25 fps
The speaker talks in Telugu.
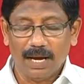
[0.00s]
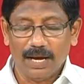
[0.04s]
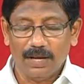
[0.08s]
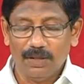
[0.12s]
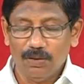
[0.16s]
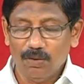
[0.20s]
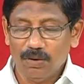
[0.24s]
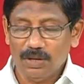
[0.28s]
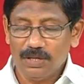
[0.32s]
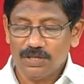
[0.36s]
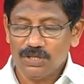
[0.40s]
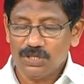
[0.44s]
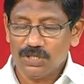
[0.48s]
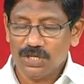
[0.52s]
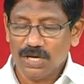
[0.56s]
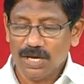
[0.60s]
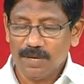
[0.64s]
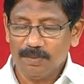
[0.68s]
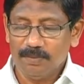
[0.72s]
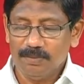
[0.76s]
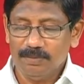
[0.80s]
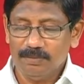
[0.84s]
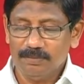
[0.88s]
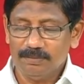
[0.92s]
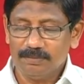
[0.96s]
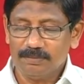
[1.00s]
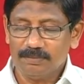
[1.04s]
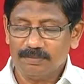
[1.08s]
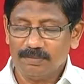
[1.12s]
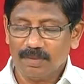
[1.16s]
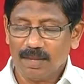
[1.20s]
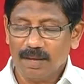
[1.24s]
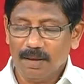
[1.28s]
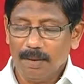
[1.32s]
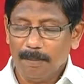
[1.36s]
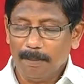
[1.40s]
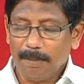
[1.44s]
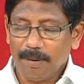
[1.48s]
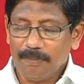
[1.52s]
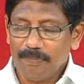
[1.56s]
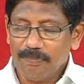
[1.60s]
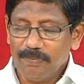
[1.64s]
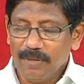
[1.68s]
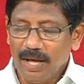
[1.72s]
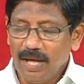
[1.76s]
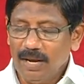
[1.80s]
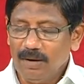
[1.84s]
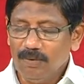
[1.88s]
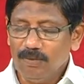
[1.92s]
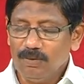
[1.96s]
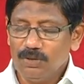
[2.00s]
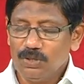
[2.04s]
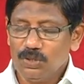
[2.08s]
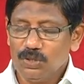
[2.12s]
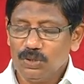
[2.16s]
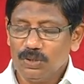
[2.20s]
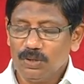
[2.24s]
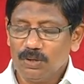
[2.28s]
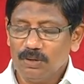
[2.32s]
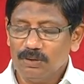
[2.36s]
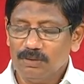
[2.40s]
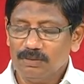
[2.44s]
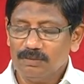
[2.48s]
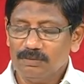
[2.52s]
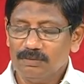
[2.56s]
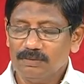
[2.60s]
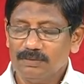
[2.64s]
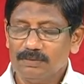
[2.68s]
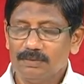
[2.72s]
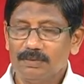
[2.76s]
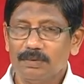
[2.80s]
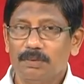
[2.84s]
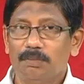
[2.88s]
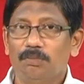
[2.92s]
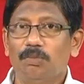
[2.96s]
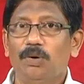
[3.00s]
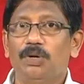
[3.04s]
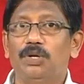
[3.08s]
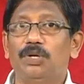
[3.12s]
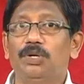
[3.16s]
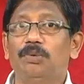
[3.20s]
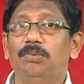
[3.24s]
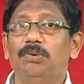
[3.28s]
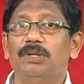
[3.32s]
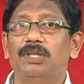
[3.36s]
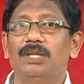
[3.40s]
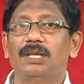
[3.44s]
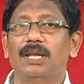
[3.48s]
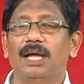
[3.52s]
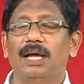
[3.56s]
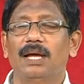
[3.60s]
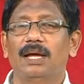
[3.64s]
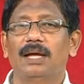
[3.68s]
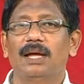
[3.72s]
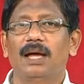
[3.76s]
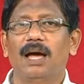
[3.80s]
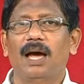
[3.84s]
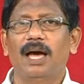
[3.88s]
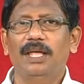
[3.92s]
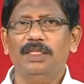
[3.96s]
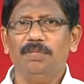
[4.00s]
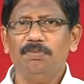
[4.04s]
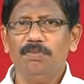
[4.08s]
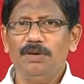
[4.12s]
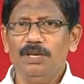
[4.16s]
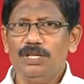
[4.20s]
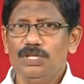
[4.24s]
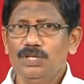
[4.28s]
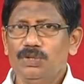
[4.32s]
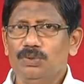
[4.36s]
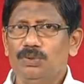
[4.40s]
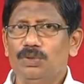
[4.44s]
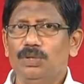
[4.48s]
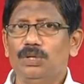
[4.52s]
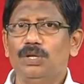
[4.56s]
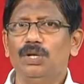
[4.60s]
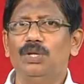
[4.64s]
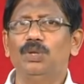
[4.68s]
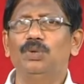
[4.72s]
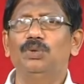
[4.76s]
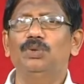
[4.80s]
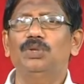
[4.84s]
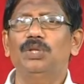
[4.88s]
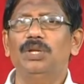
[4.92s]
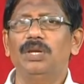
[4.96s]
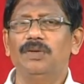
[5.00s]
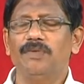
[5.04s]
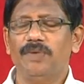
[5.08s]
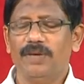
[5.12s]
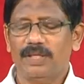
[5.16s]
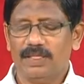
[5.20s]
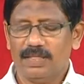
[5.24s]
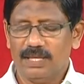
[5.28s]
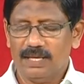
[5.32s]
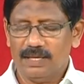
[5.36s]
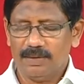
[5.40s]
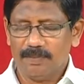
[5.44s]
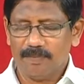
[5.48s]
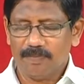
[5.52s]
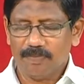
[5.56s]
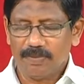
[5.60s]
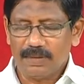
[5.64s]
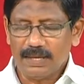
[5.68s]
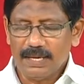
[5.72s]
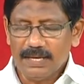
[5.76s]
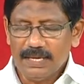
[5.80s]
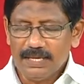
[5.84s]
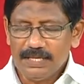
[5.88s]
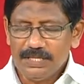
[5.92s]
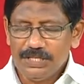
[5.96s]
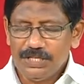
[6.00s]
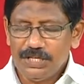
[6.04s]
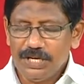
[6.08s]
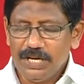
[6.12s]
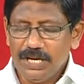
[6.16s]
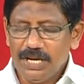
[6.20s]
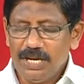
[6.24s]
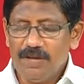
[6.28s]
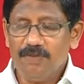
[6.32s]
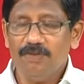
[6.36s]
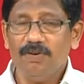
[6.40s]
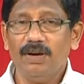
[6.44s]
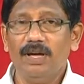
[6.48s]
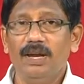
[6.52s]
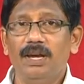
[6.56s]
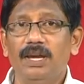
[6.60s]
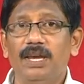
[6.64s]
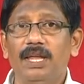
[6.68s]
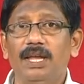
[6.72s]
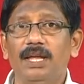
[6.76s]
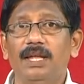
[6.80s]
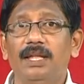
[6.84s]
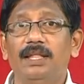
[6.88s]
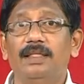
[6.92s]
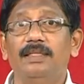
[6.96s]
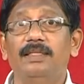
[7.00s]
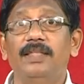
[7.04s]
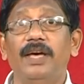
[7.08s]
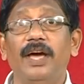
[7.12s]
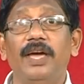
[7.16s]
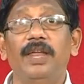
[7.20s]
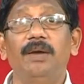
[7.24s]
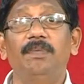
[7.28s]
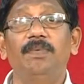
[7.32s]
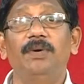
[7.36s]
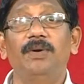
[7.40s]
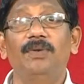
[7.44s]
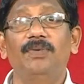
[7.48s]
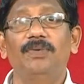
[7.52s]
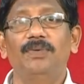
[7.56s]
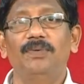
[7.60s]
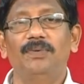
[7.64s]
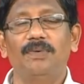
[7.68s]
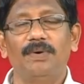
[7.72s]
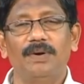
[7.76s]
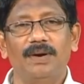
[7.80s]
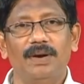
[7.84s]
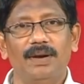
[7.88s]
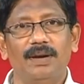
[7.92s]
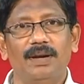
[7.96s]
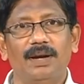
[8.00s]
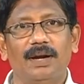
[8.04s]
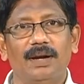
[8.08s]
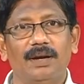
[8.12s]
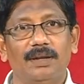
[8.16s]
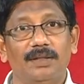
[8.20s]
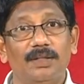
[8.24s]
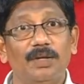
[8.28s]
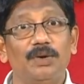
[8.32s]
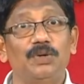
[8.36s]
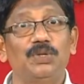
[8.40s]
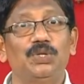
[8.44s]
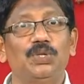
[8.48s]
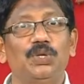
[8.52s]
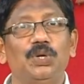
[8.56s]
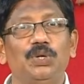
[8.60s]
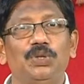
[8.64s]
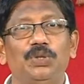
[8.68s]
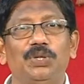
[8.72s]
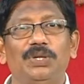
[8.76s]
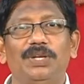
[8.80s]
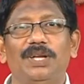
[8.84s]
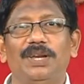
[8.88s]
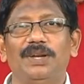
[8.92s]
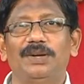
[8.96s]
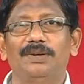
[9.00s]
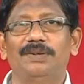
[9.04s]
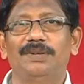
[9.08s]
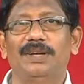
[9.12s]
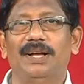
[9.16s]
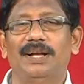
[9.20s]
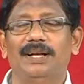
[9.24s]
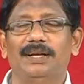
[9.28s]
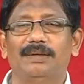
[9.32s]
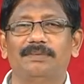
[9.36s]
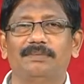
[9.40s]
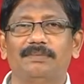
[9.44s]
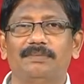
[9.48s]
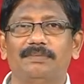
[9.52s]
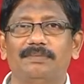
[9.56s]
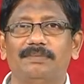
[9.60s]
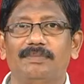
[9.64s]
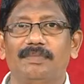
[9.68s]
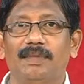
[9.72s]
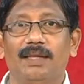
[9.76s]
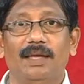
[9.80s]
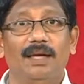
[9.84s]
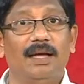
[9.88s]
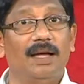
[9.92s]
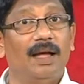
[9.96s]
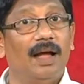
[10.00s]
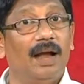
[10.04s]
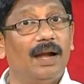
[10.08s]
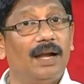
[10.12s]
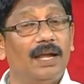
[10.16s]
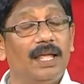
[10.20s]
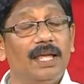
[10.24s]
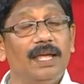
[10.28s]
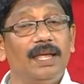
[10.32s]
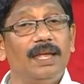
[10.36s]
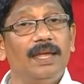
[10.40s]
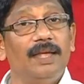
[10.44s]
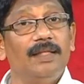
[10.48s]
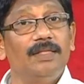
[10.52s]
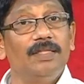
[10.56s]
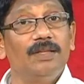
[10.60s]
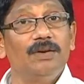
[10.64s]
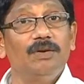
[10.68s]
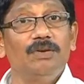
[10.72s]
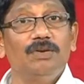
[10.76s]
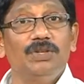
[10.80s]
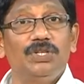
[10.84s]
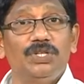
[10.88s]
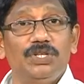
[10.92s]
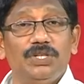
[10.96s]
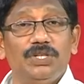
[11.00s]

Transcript: ఐదో అధ్యాయము పద్నాలుగు వచ్చంలో మొట్టమొదట ఆత్మీయ జీవితంలో ఎదుగుతున్న వ్యక్తి చెడిని వారిని ధైర్యపరుస్తుంటాడు దేవుని స్తోత్రం కలిగినాక అంటే ఇతను